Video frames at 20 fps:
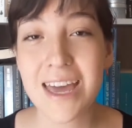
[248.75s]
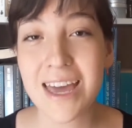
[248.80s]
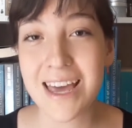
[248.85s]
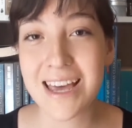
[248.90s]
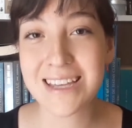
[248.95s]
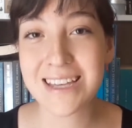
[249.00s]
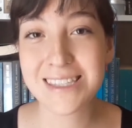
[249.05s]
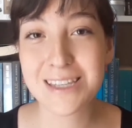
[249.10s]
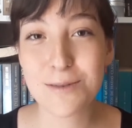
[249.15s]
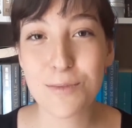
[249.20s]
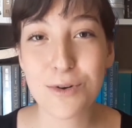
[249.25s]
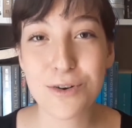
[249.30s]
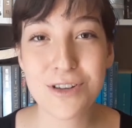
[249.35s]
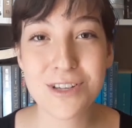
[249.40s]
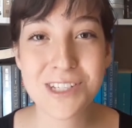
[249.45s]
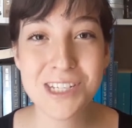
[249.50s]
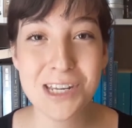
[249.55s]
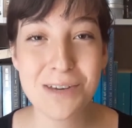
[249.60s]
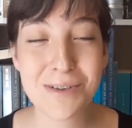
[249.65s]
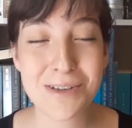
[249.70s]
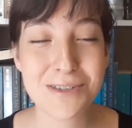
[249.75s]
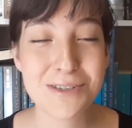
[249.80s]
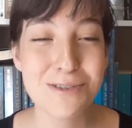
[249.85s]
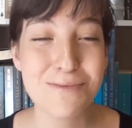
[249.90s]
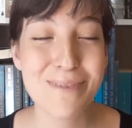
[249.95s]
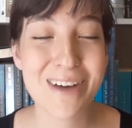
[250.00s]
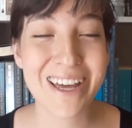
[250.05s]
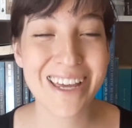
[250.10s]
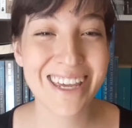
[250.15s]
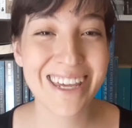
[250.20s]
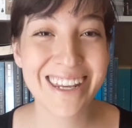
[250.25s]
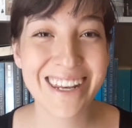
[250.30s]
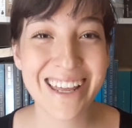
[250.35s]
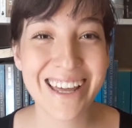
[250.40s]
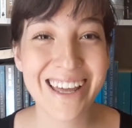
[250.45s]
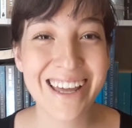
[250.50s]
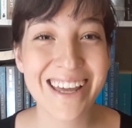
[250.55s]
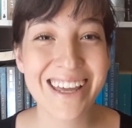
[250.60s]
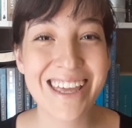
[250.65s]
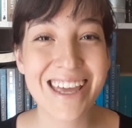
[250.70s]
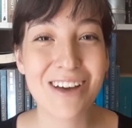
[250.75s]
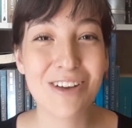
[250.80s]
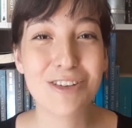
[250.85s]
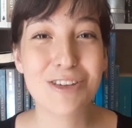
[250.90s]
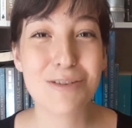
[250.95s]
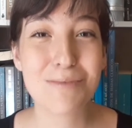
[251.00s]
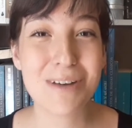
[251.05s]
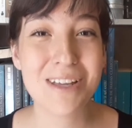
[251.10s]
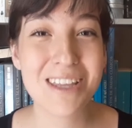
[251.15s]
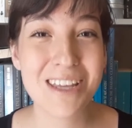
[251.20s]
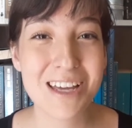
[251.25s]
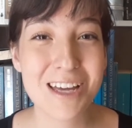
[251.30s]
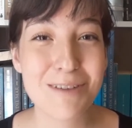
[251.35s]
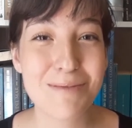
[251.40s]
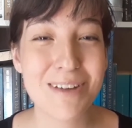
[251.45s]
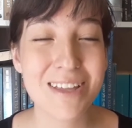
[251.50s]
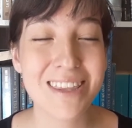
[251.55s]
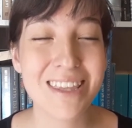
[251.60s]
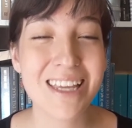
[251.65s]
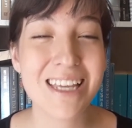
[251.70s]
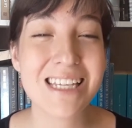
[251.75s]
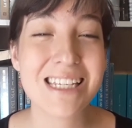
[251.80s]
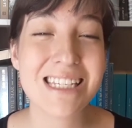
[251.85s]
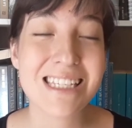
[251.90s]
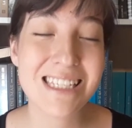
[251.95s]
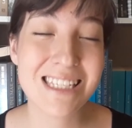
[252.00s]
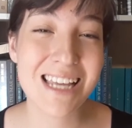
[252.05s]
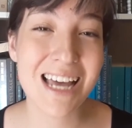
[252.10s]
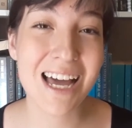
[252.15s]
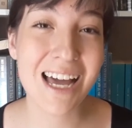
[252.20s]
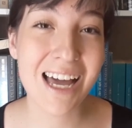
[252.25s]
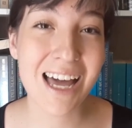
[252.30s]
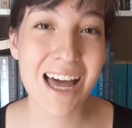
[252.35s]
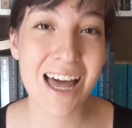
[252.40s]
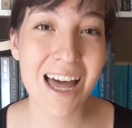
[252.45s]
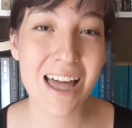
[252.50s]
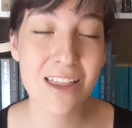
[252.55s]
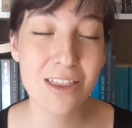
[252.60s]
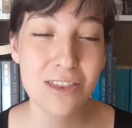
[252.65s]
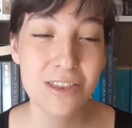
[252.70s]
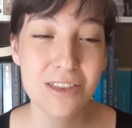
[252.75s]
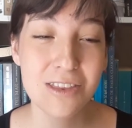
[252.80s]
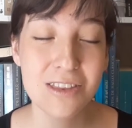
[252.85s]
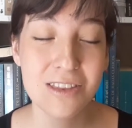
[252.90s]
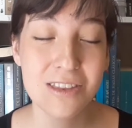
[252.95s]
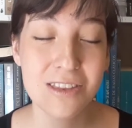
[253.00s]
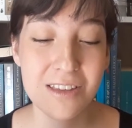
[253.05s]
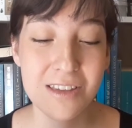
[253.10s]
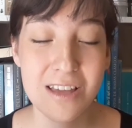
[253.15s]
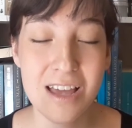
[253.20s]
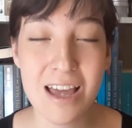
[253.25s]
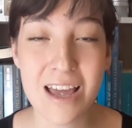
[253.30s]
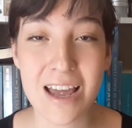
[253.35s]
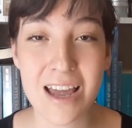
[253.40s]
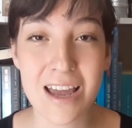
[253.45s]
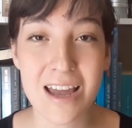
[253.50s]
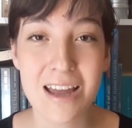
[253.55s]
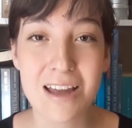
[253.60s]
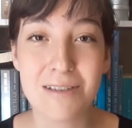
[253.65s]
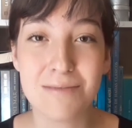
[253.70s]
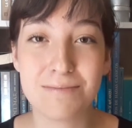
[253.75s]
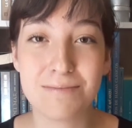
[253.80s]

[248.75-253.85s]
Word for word: este mono escribe en su máquina y automáticamente saca eh,